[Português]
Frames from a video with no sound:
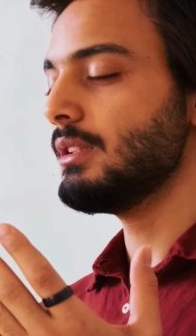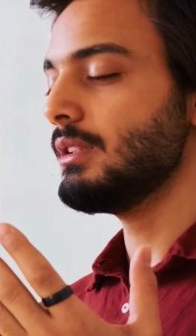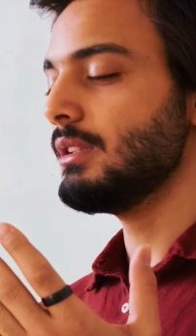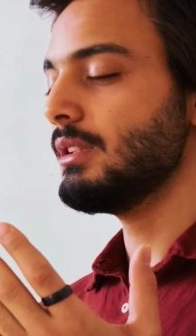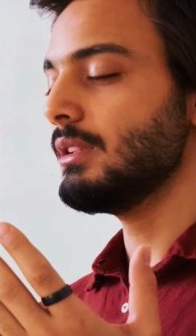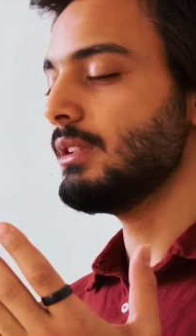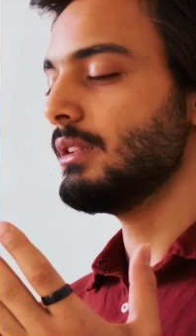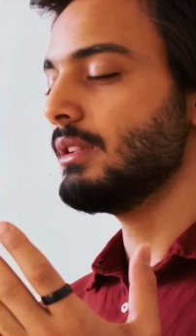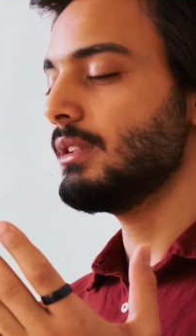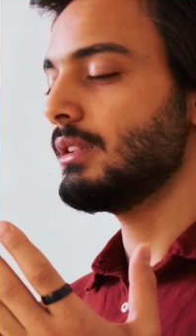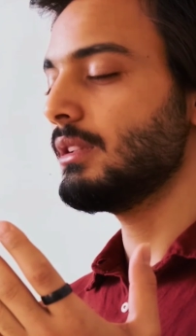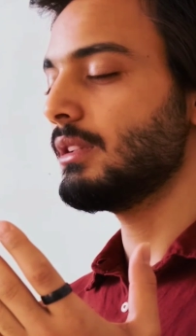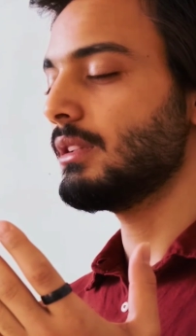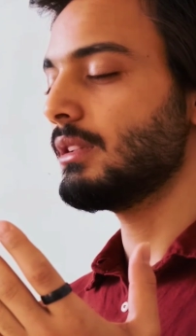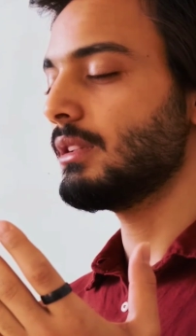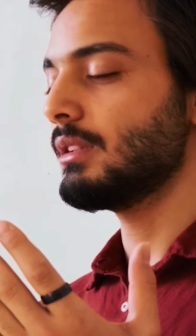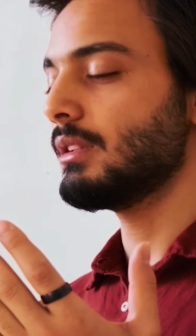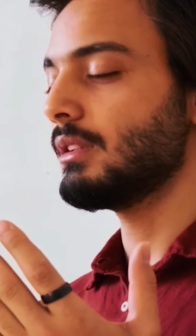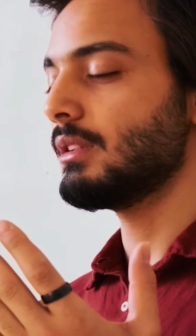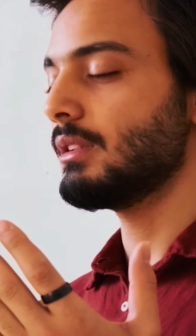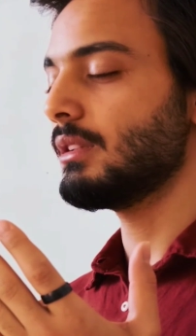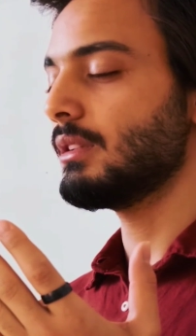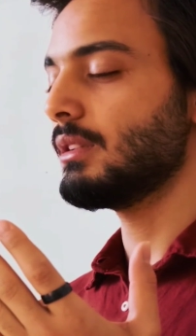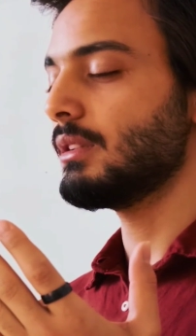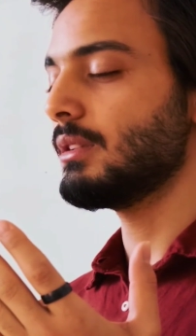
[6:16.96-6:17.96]
vida.
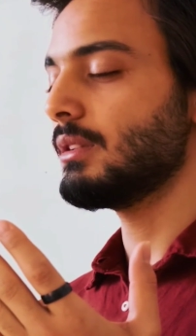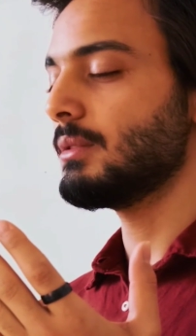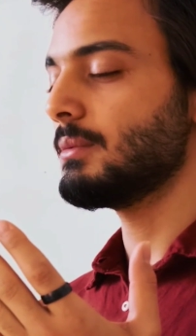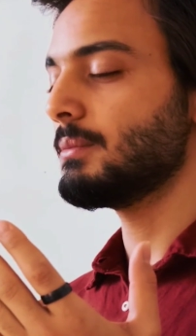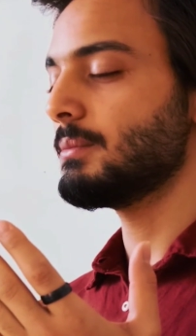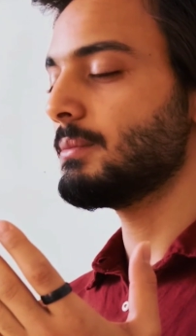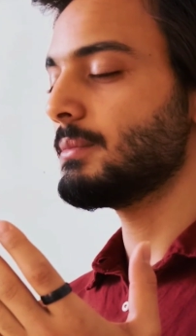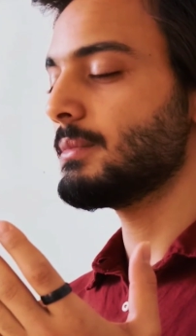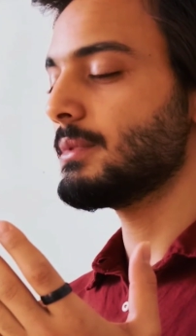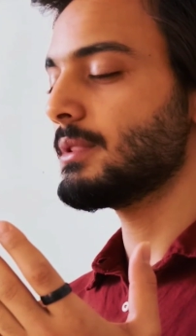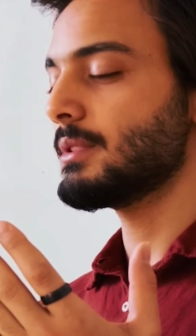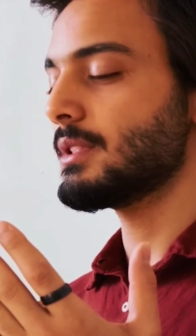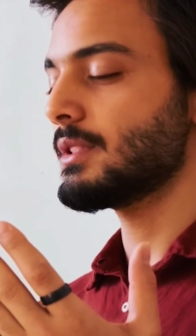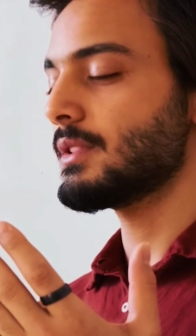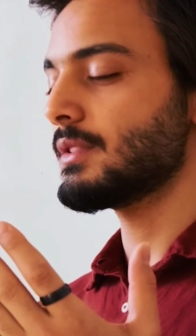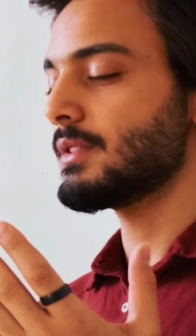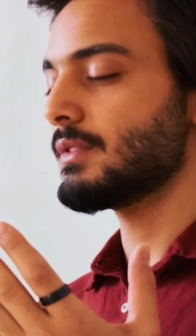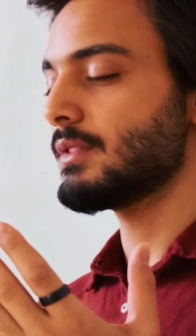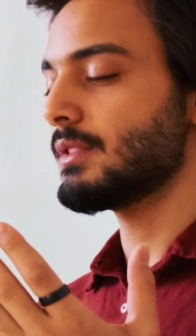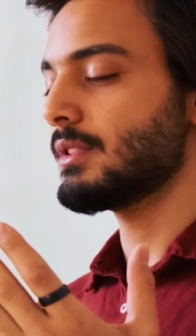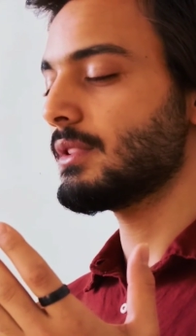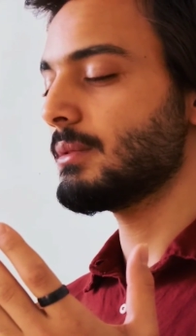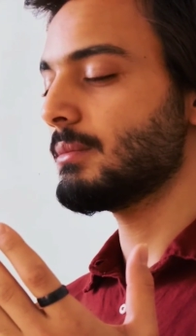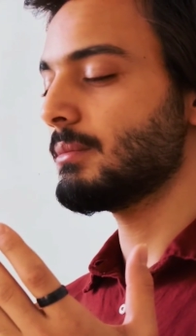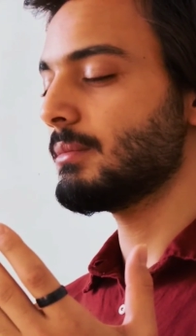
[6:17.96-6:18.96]
Desde o
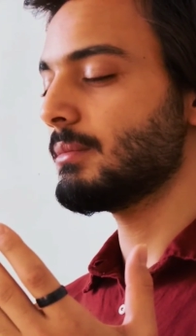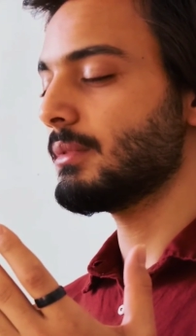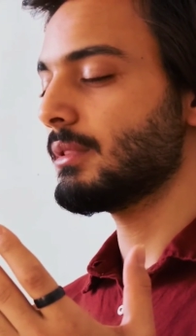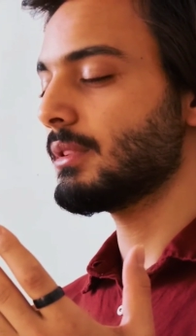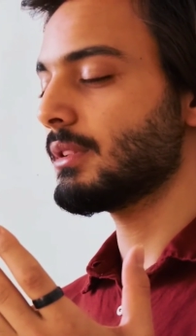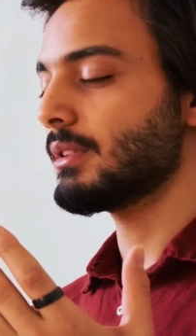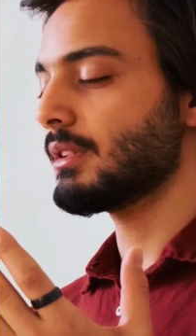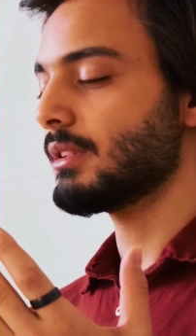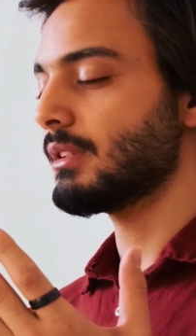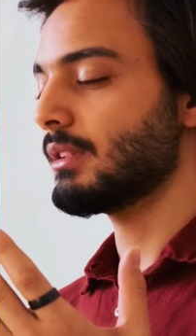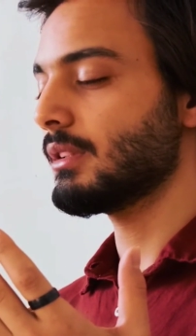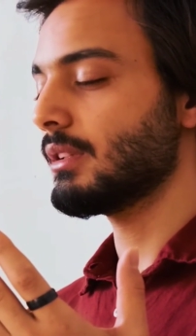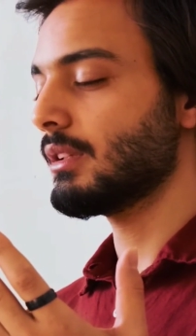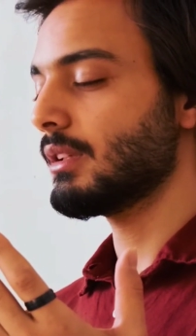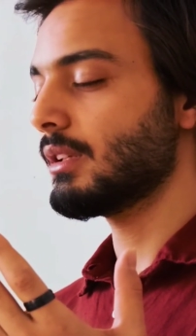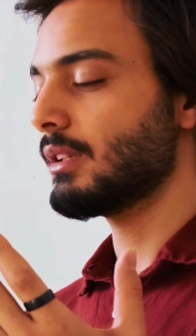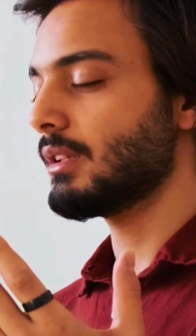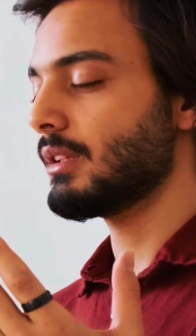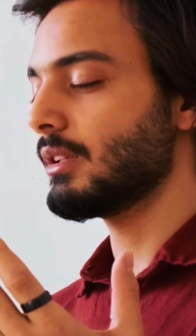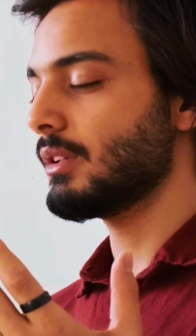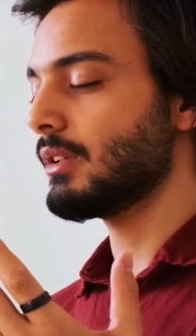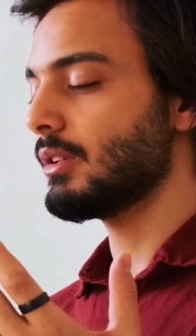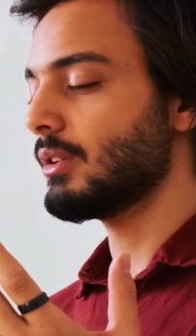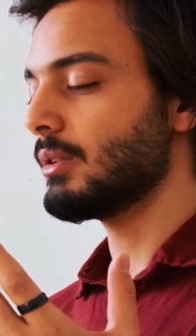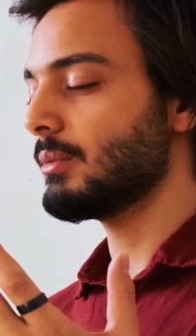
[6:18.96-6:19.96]
instante do ligamento,
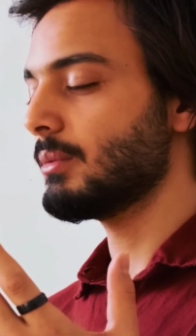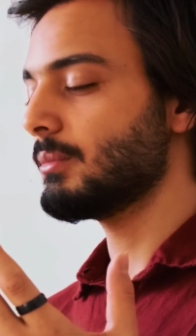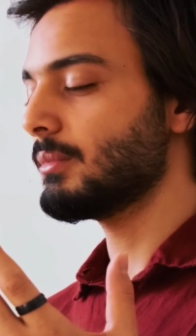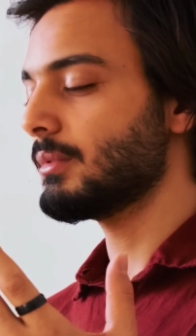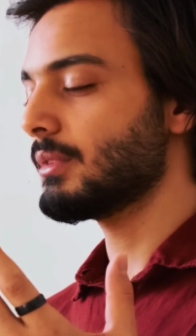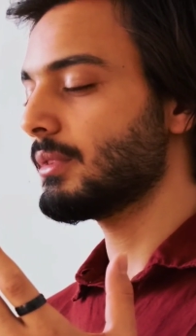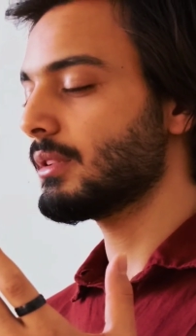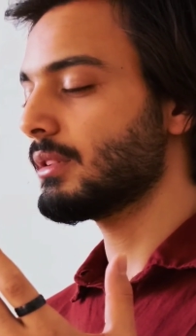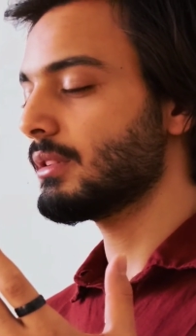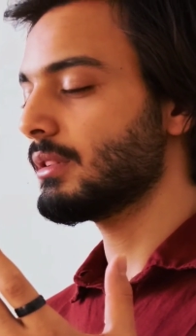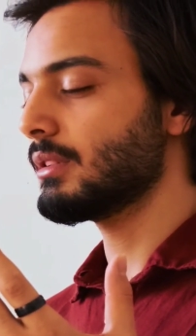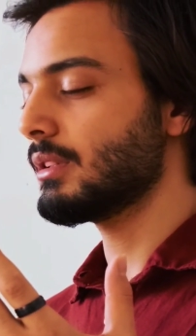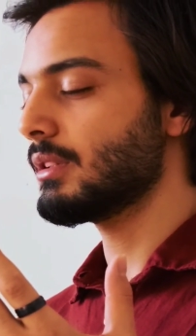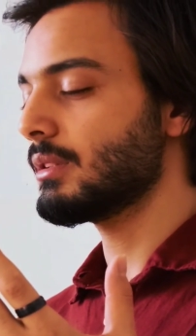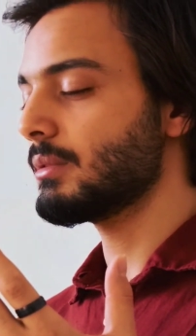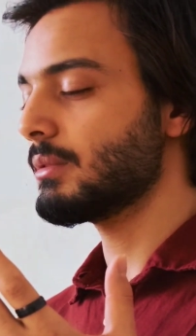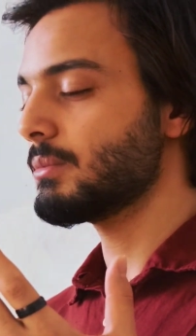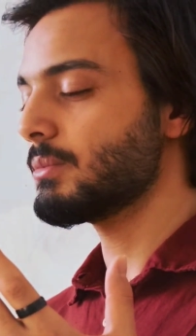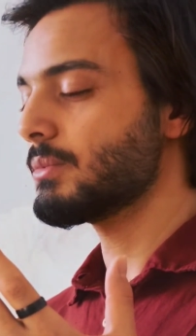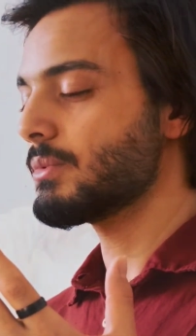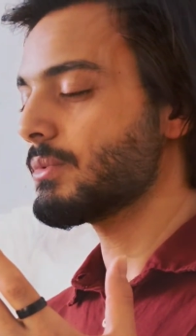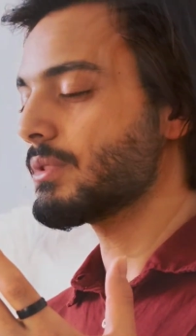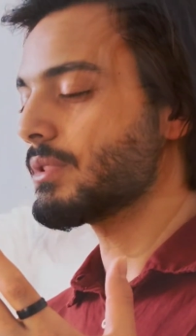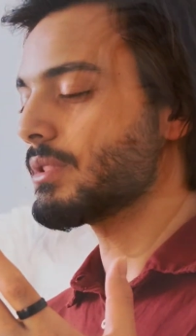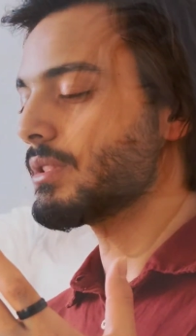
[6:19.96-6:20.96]
o corpo de
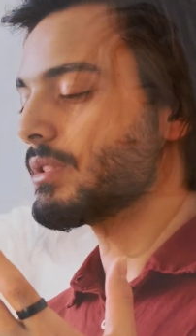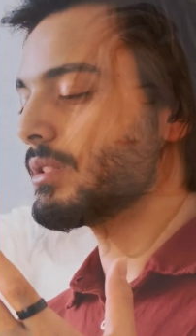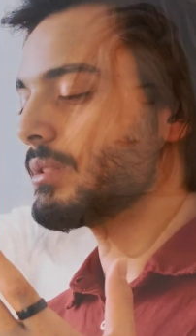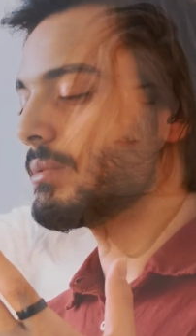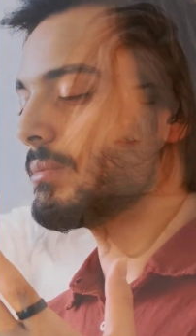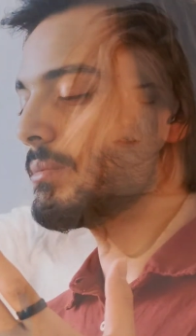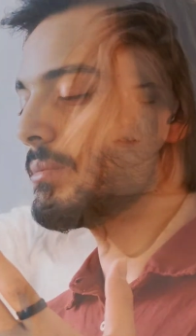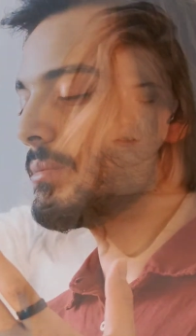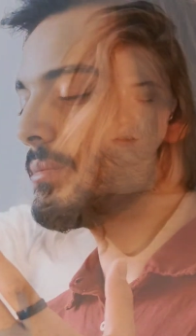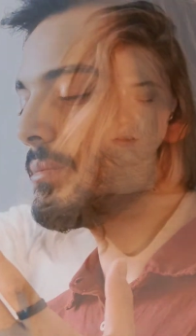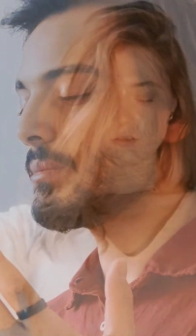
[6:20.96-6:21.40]
Tatiana